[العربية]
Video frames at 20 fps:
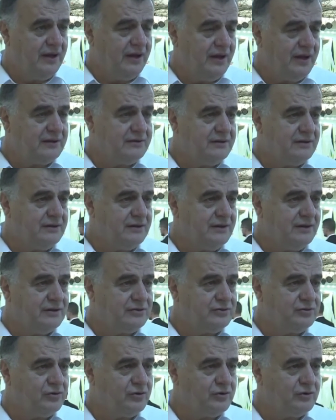هذه
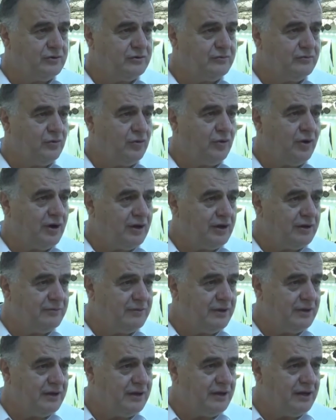تكون
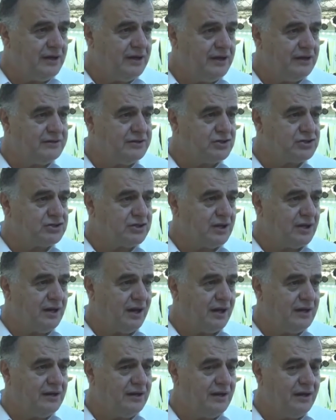موائمة اللي تشتغل
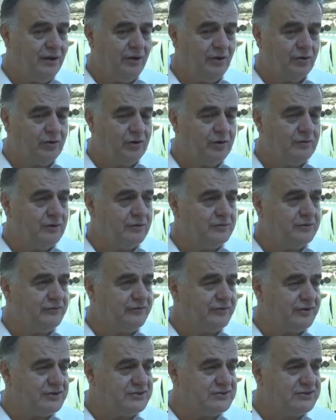عليها الحكومة
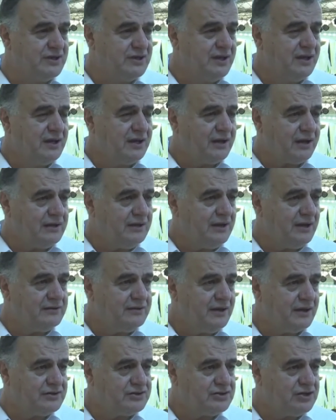ونفرز
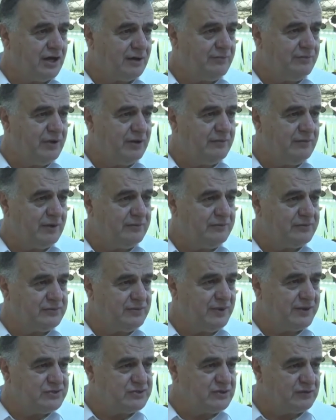قيادات شابة من
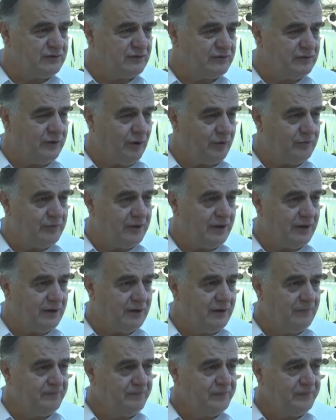بين صفوف العمال